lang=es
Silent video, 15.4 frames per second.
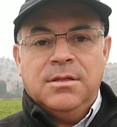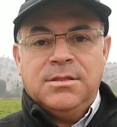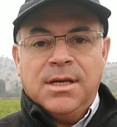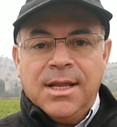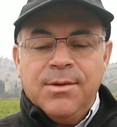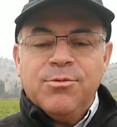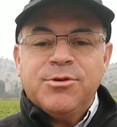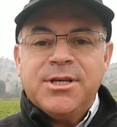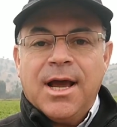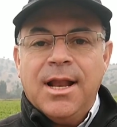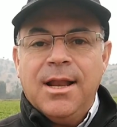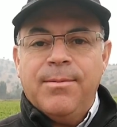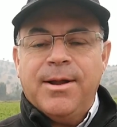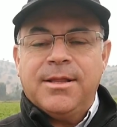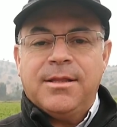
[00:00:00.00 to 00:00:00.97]
Si queremos
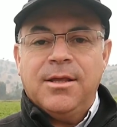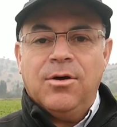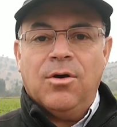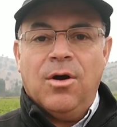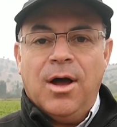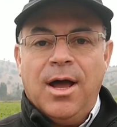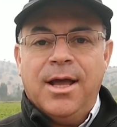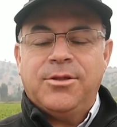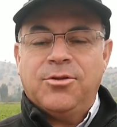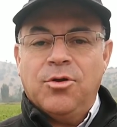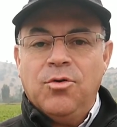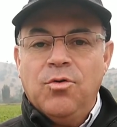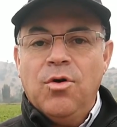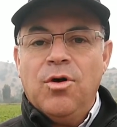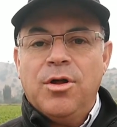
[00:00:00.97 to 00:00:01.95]
sacarle partido a
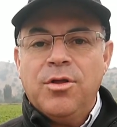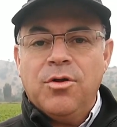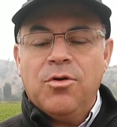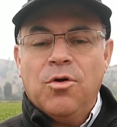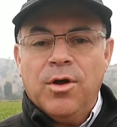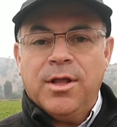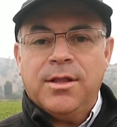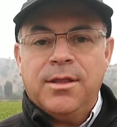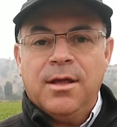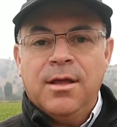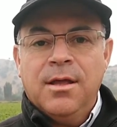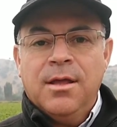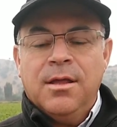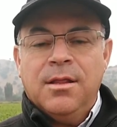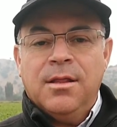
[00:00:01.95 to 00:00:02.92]
estos nuevos años 90,
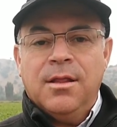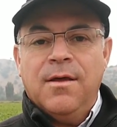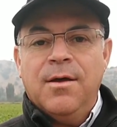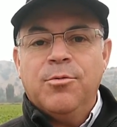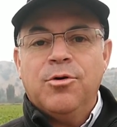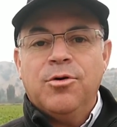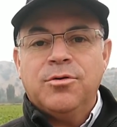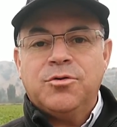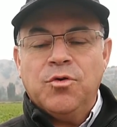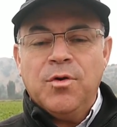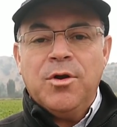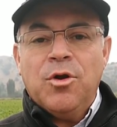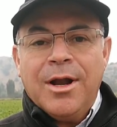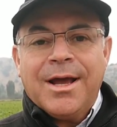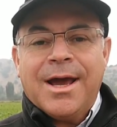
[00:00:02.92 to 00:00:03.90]
debemos
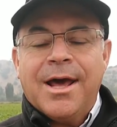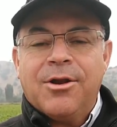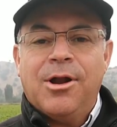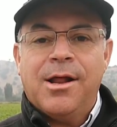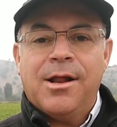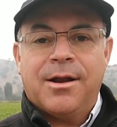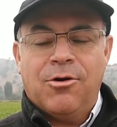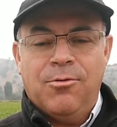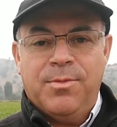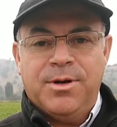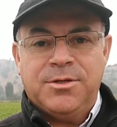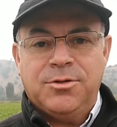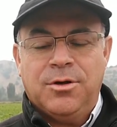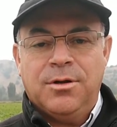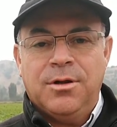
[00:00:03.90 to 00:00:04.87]
subirnos al carro de la
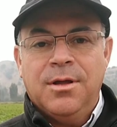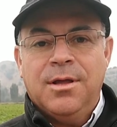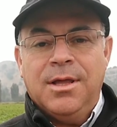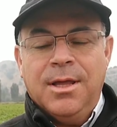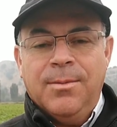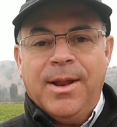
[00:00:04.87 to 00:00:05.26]
reconversión.